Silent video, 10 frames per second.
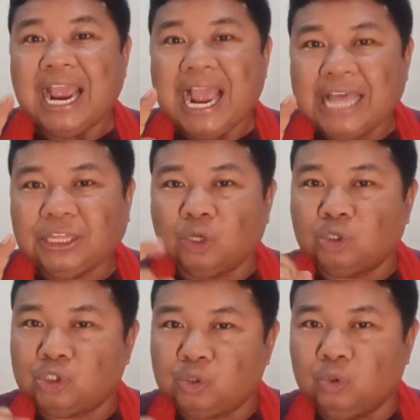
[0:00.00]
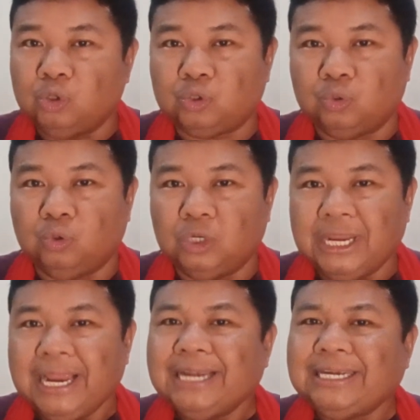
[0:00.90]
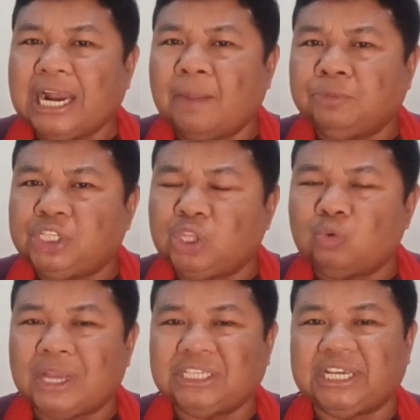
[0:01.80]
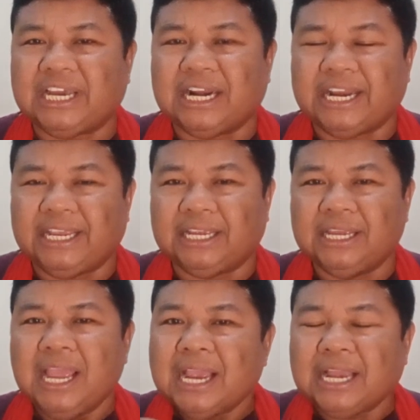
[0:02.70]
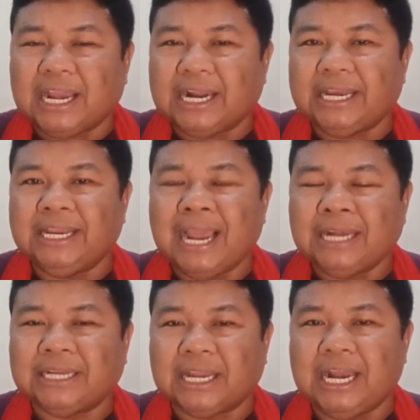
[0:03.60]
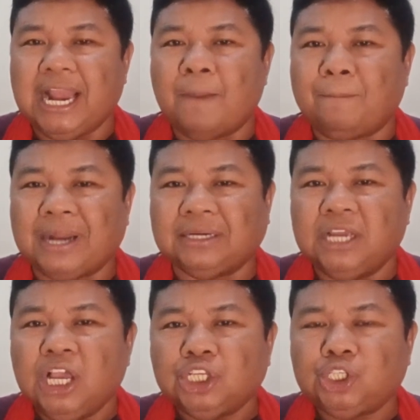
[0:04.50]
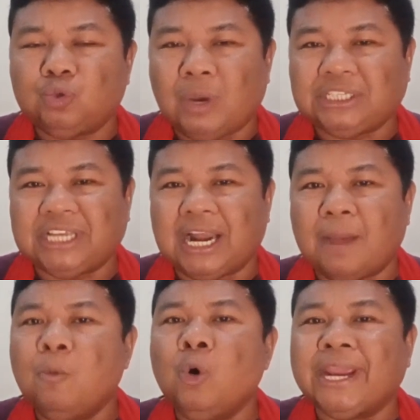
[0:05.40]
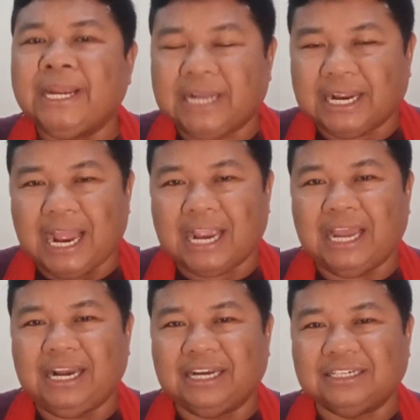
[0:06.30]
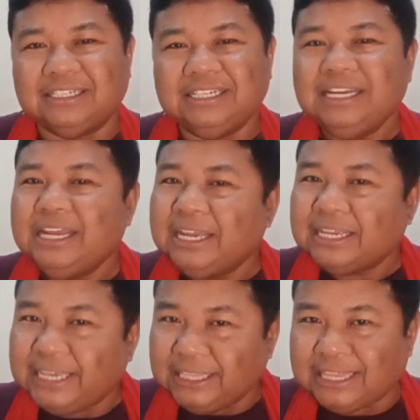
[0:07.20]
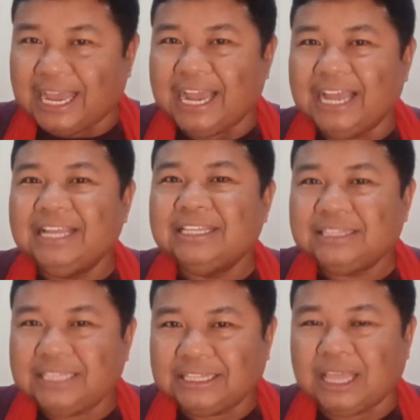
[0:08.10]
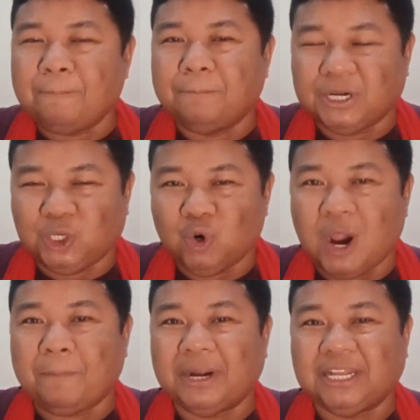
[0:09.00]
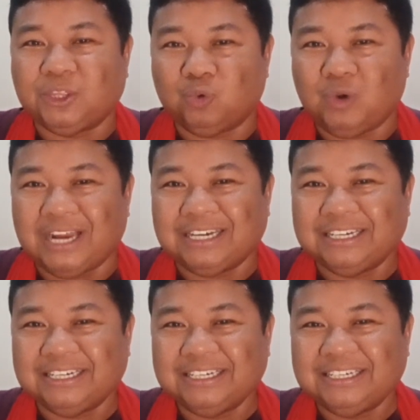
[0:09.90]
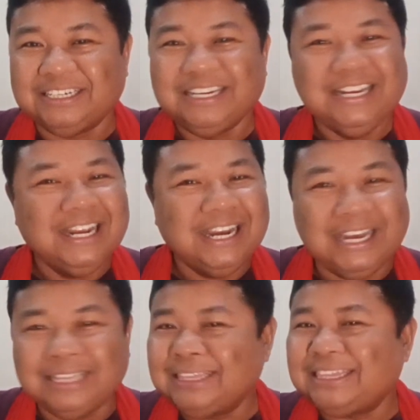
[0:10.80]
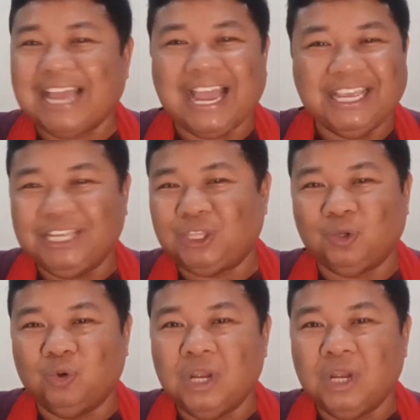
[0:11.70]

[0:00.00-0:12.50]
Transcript: atau sungguh-sungguh dalam situasi kering, kekeringan, kegelapan, suasana mungkin kegagalan, kita tetap berdoa pada Tuhan. Entah itu